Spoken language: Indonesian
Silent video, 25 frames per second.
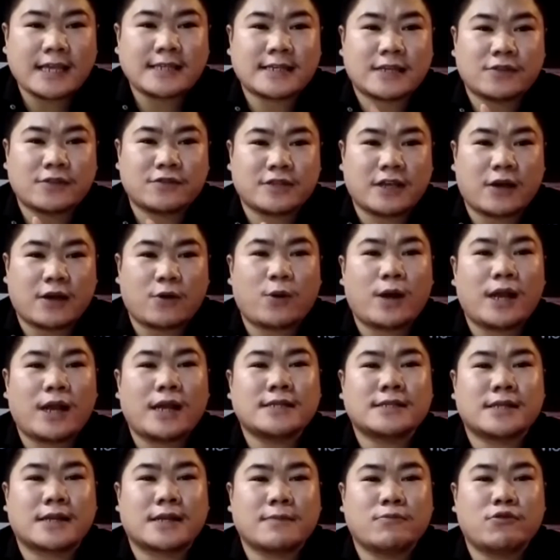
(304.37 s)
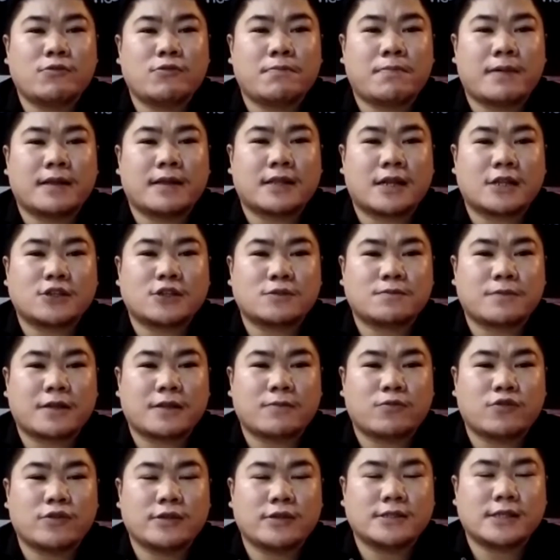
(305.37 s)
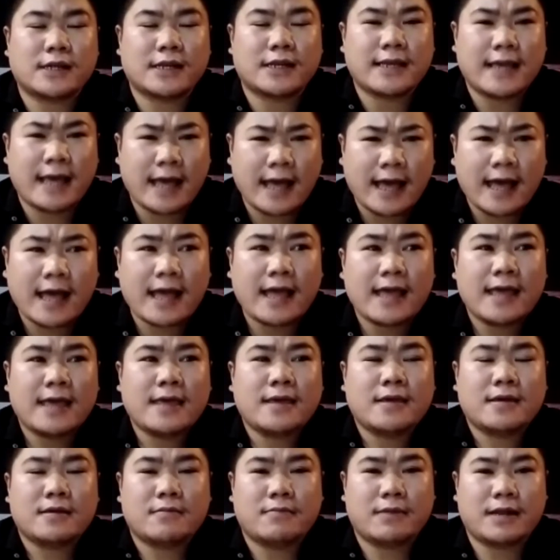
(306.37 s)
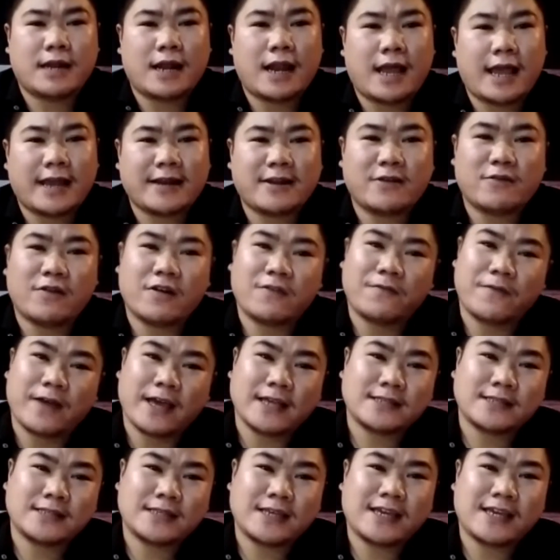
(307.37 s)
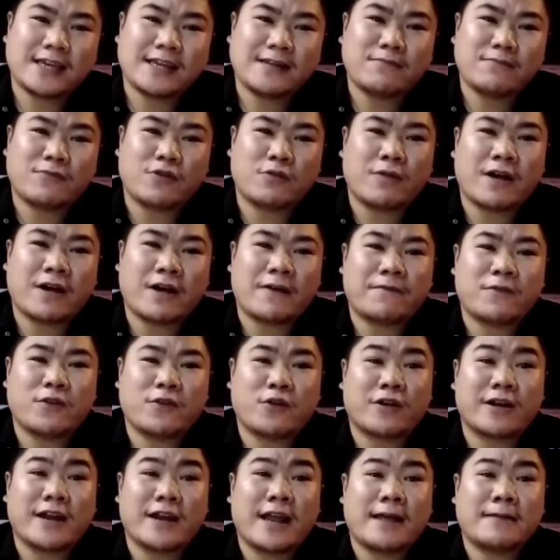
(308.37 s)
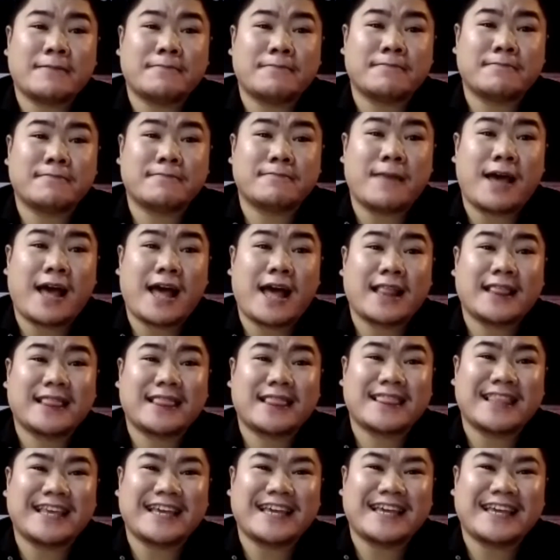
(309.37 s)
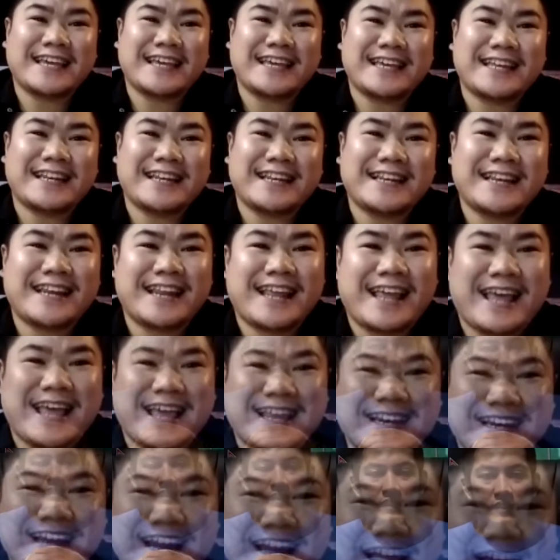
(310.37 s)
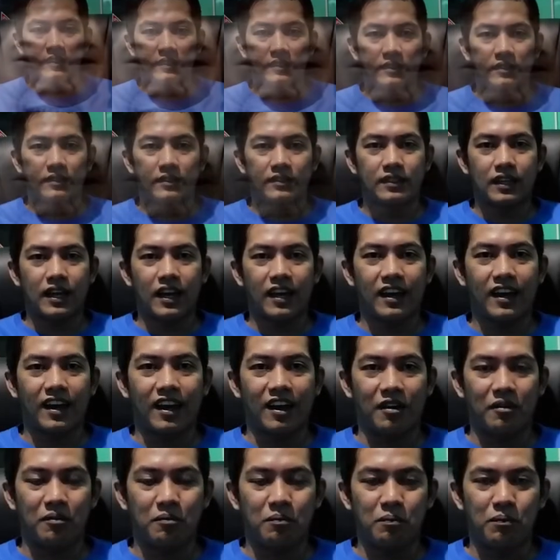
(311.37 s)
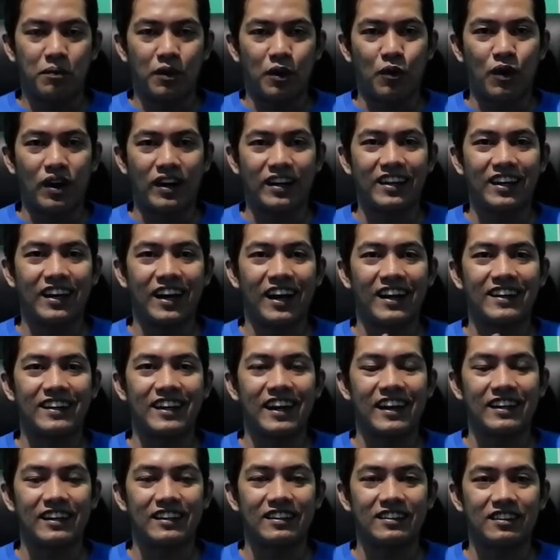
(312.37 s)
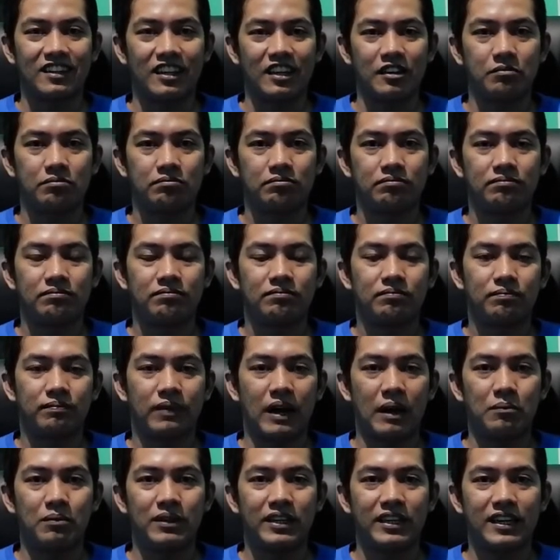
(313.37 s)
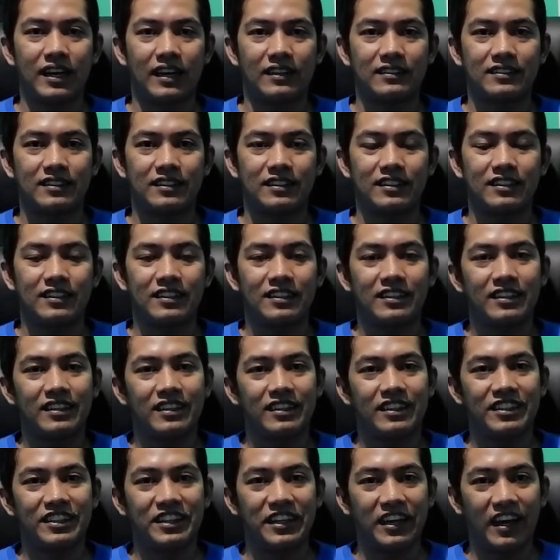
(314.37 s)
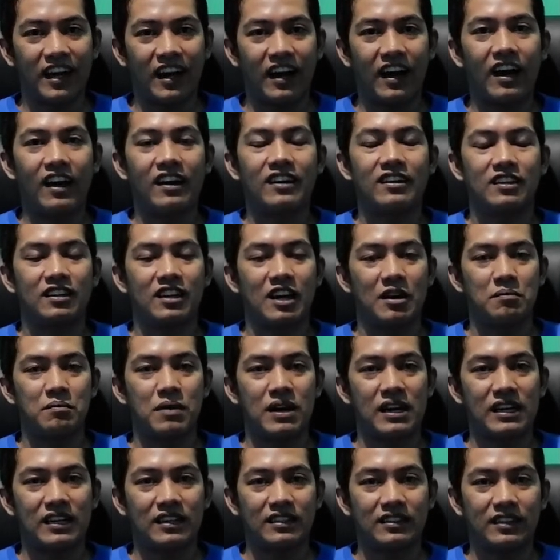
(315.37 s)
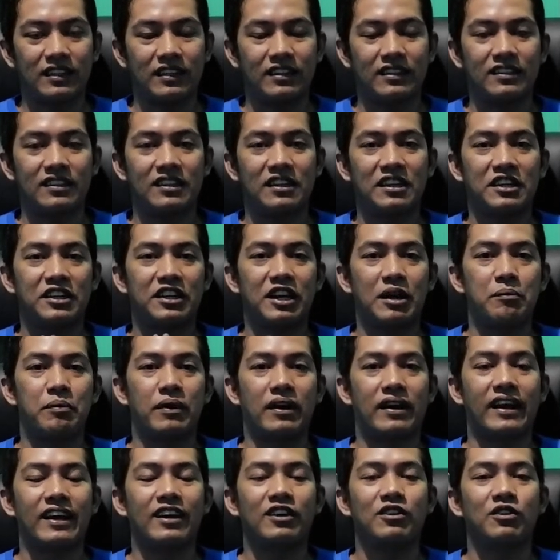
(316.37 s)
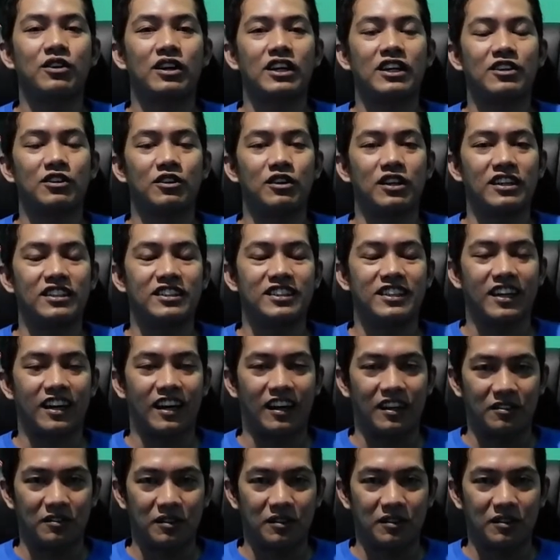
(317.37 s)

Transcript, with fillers: 1 Syawal 1440 Hijriah Minal Aidin wal Faizin maaf dan Batin Saya perwakilan dari tim publikasi media dan marketing DP Rekor Indonesia